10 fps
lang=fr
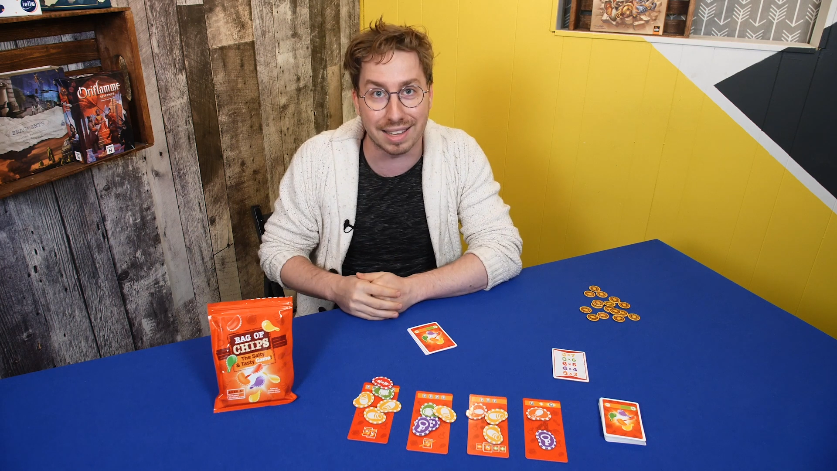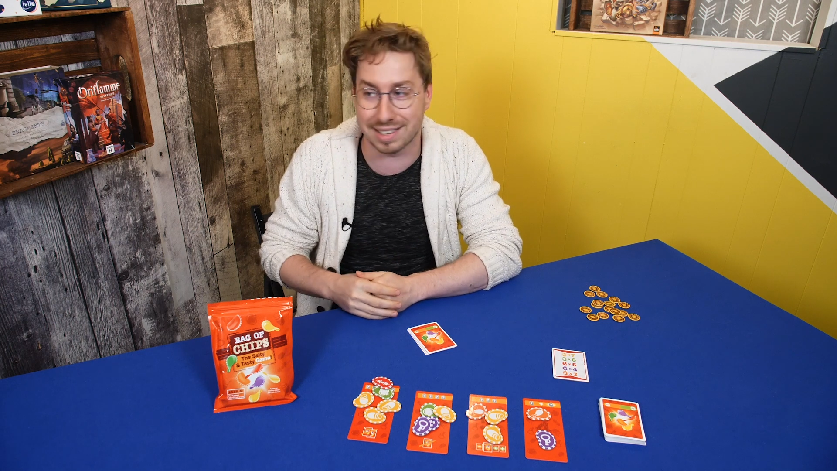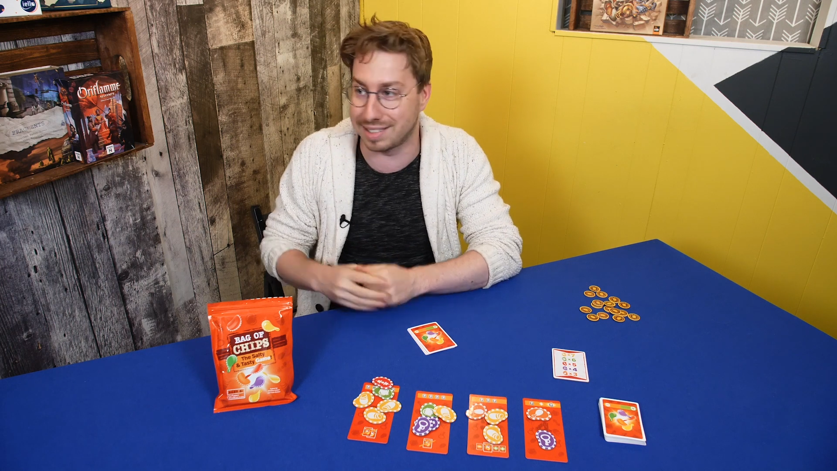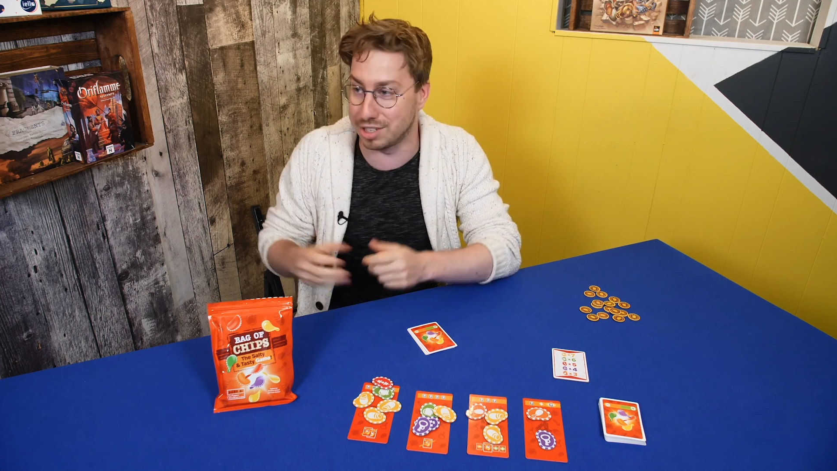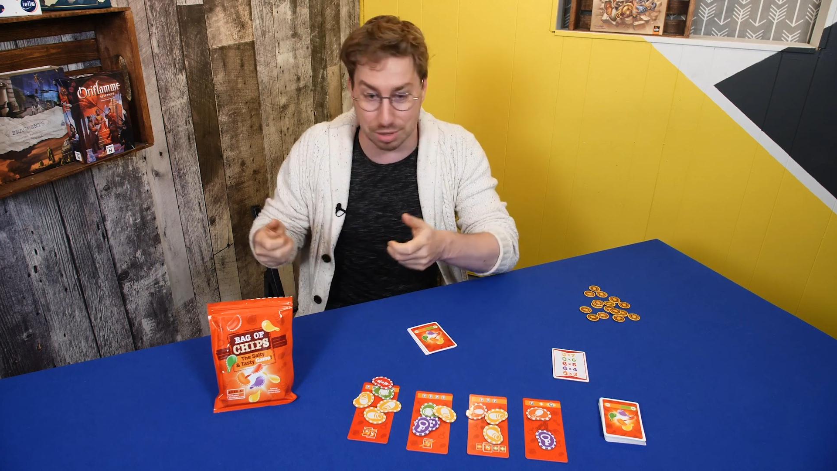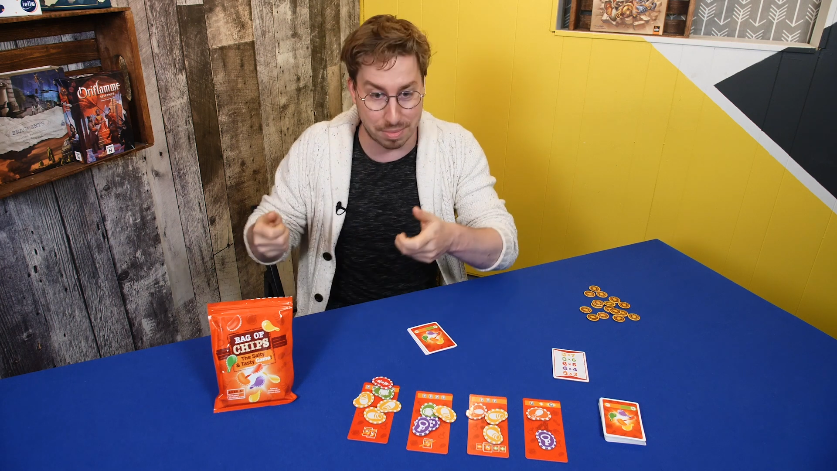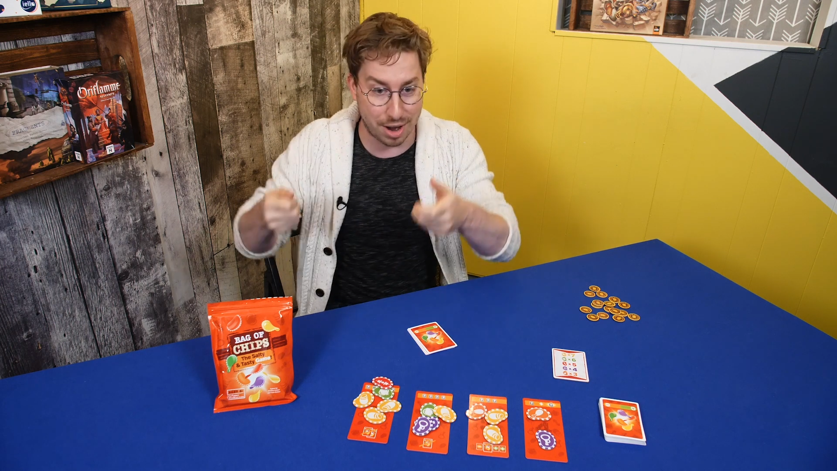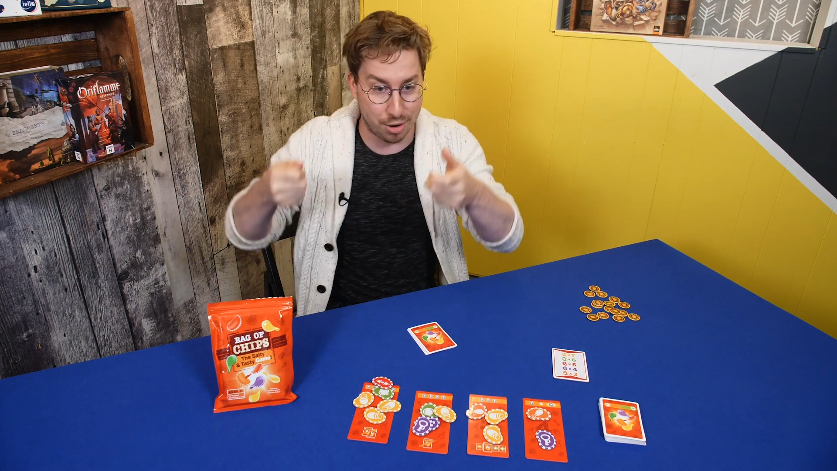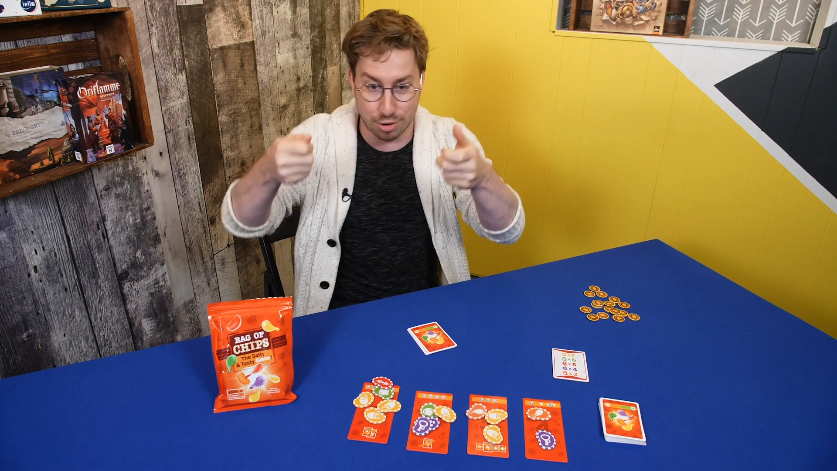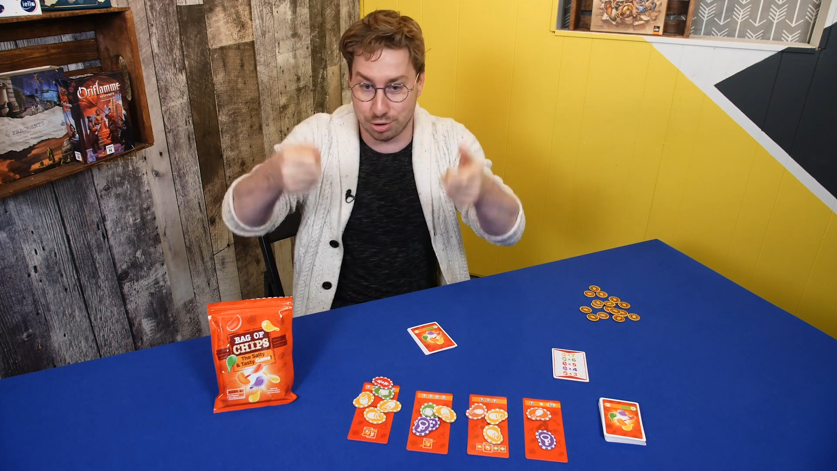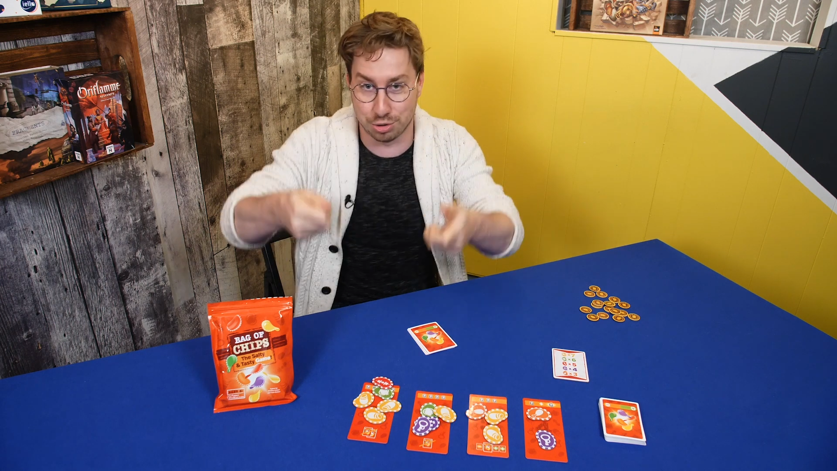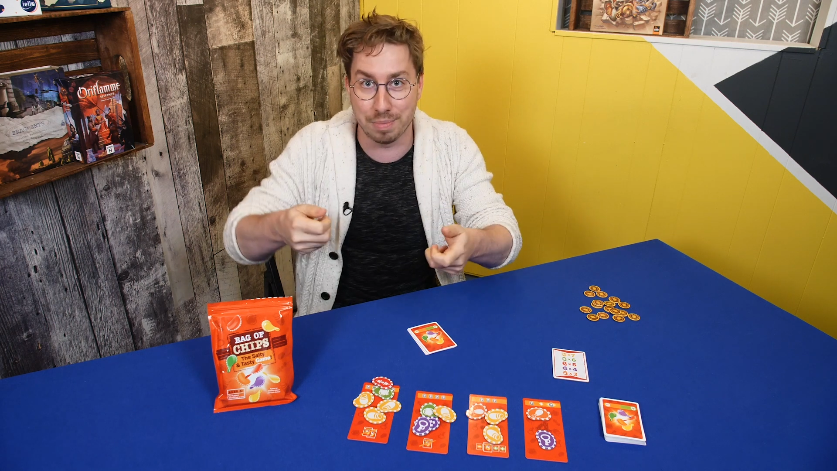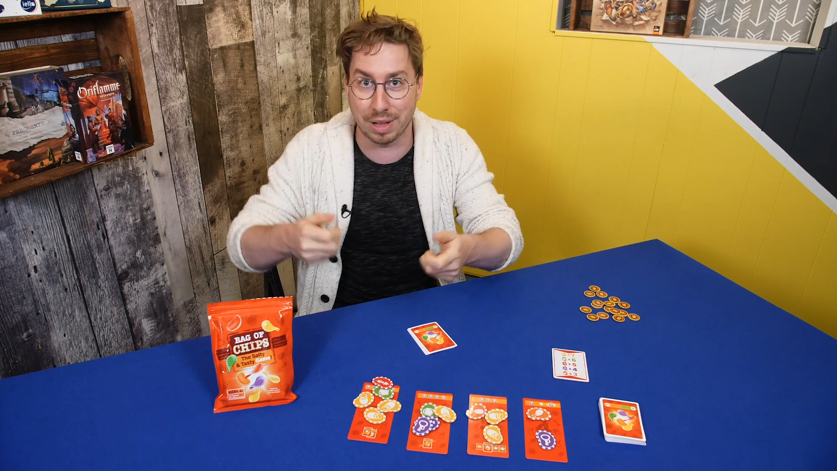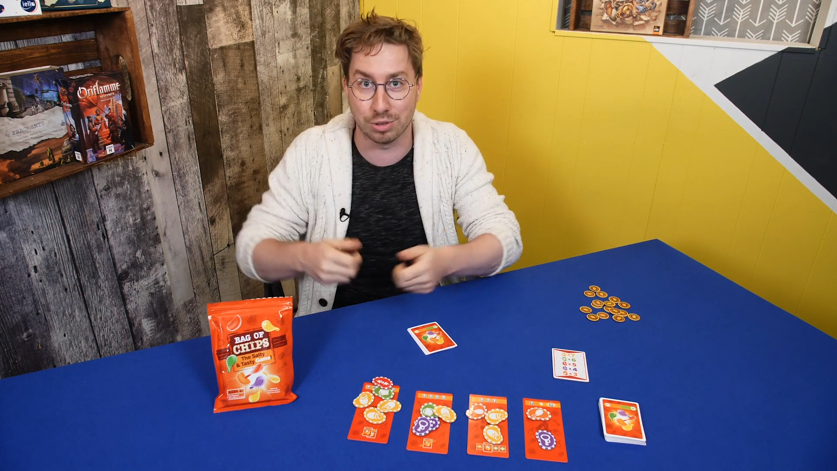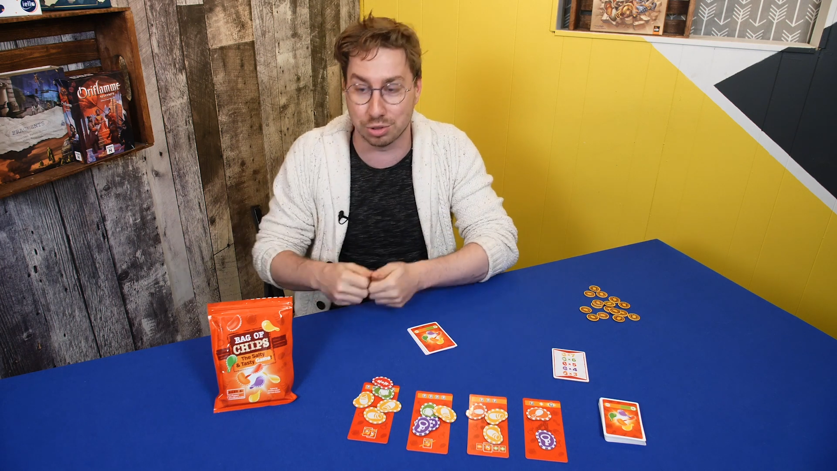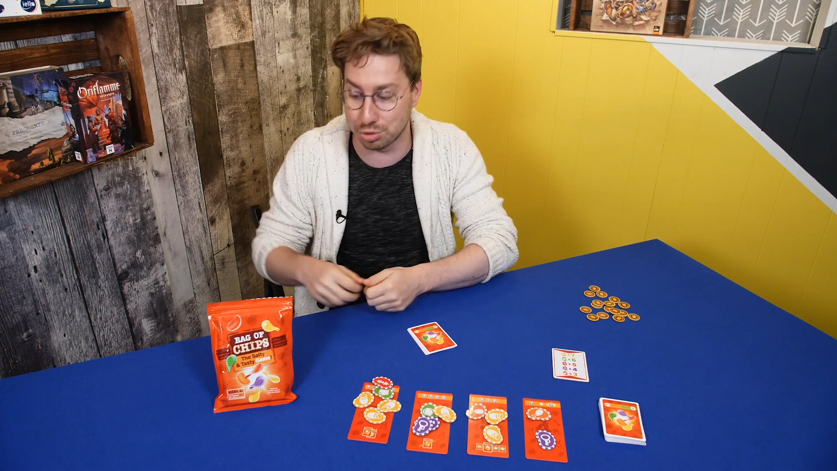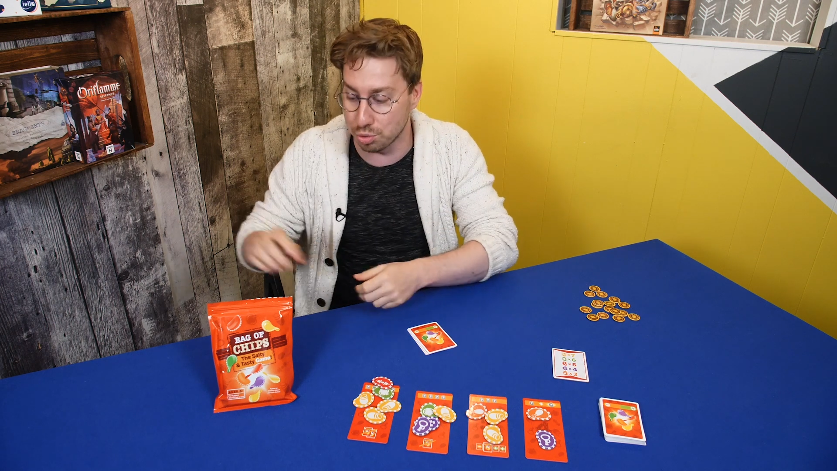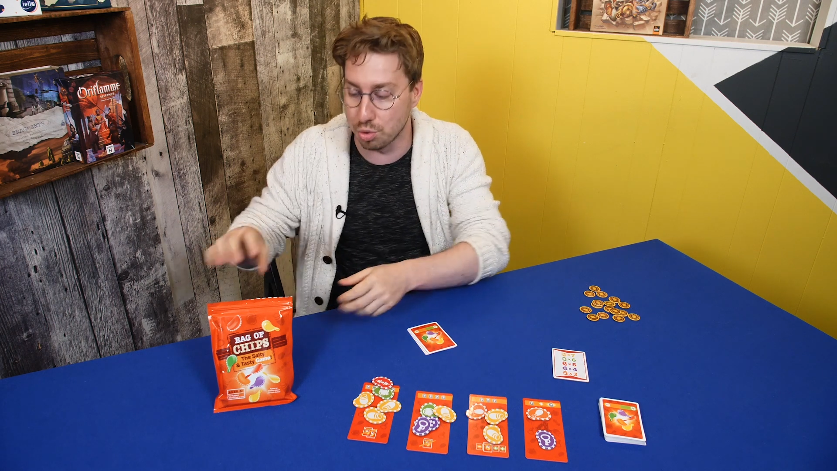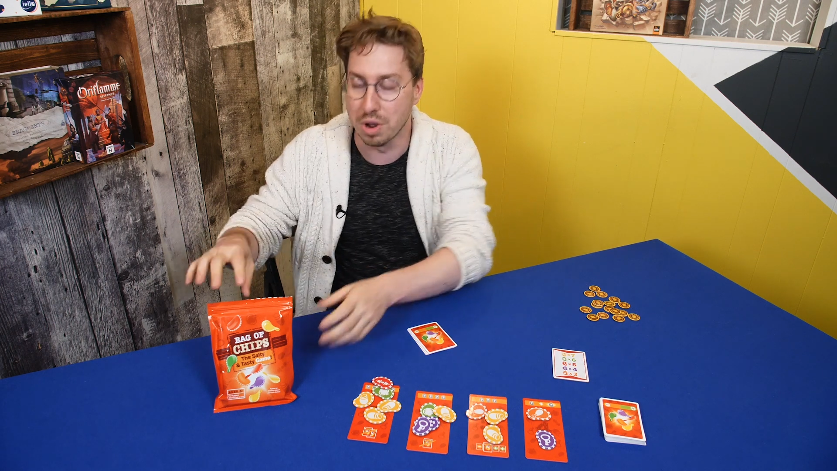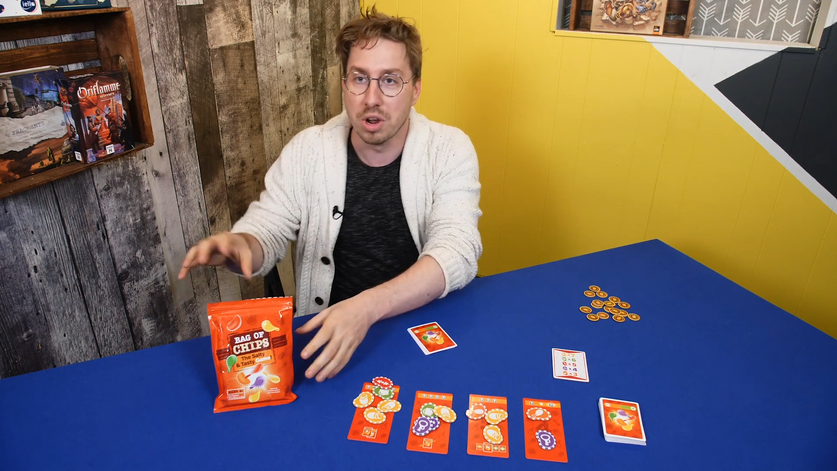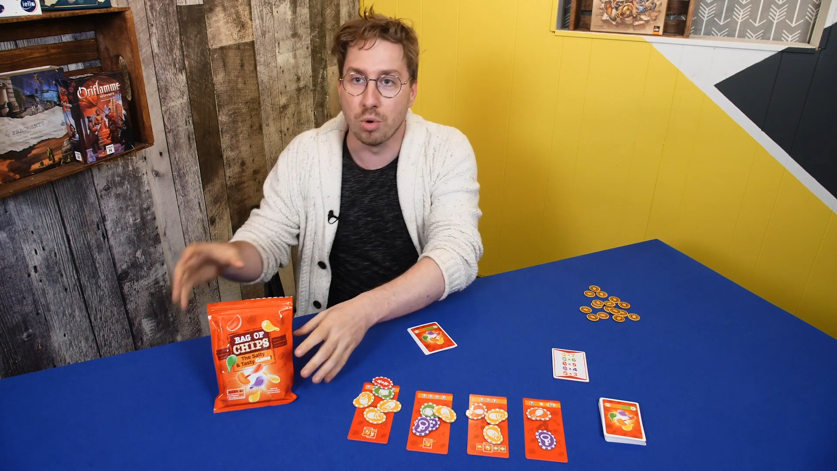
si je mets un jeu par-dessus ou,